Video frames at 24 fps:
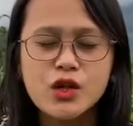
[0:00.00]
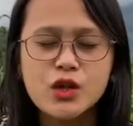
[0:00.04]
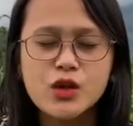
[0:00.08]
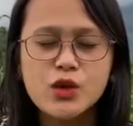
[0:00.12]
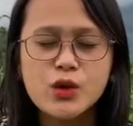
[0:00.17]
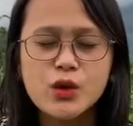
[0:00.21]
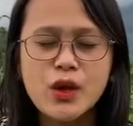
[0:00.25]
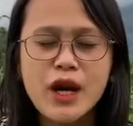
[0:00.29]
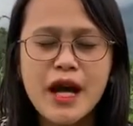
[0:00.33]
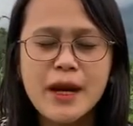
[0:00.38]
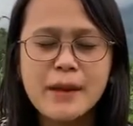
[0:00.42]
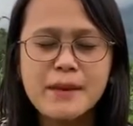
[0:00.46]

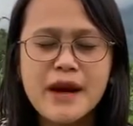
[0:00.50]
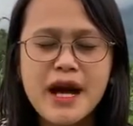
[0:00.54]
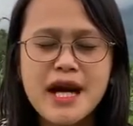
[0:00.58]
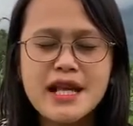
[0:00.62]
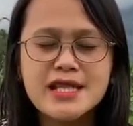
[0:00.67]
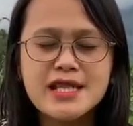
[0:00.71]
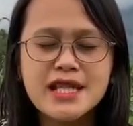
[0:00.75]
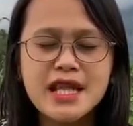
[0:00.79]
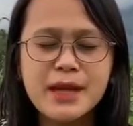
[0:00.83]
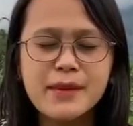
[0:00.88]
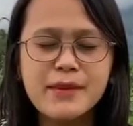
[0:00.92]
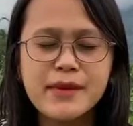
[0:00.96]
Tuhan
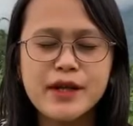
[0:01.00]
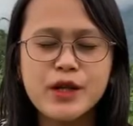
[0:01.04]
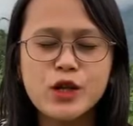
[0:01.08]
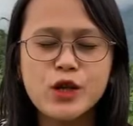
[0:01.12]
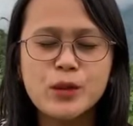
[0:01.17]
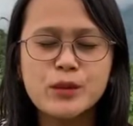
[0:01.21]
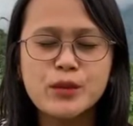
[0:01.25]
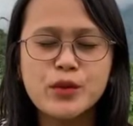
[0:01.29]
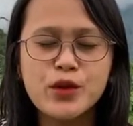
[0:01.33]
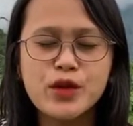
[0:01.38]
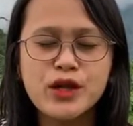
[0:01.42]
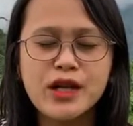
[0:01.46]
masih
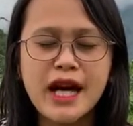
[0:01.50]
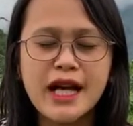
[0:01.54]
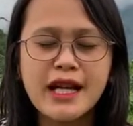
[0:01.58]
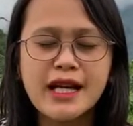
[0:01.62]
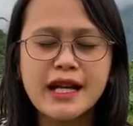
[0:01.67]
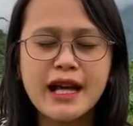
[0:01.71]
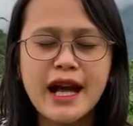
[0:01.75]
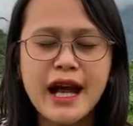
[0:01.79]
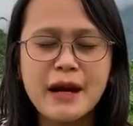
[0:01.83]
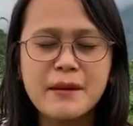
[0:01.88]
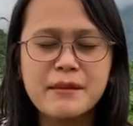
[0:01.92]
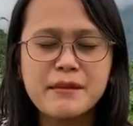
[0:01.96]
mengumpulkan
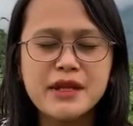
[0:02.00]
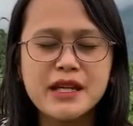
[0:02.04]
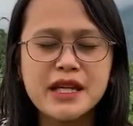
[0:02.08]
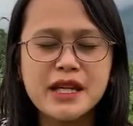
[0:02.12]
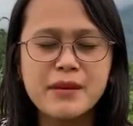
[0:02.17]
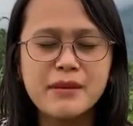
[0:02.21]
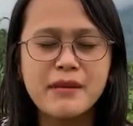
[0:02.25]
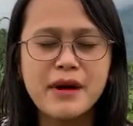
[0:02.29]
kami